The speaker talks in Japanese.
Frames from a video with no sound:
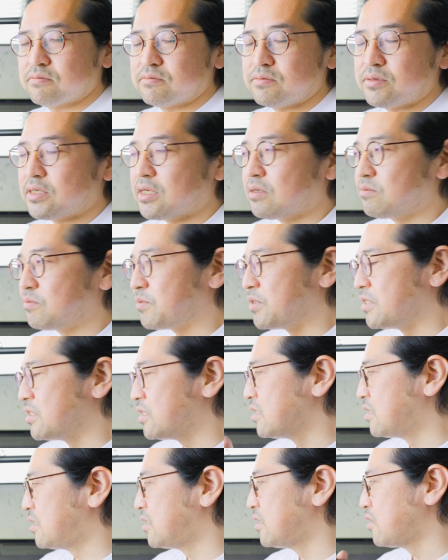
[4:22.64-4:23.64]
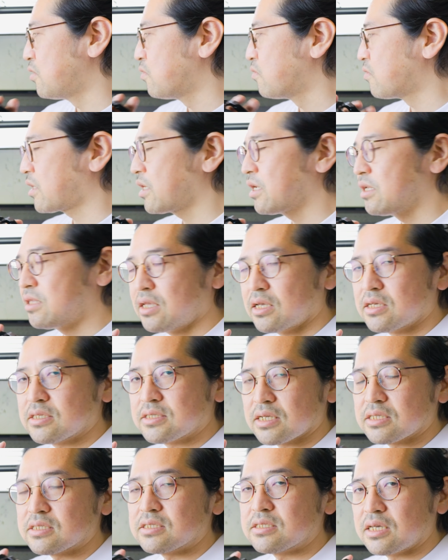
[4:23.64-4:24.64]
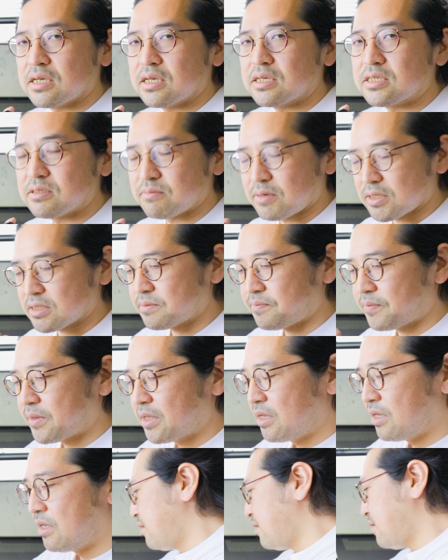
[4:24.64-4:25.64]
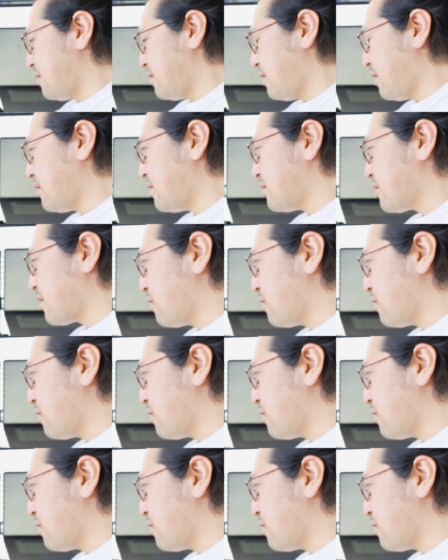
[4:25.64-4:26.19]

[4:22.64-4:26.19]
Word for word: BMPCC4K で撮影します。なんです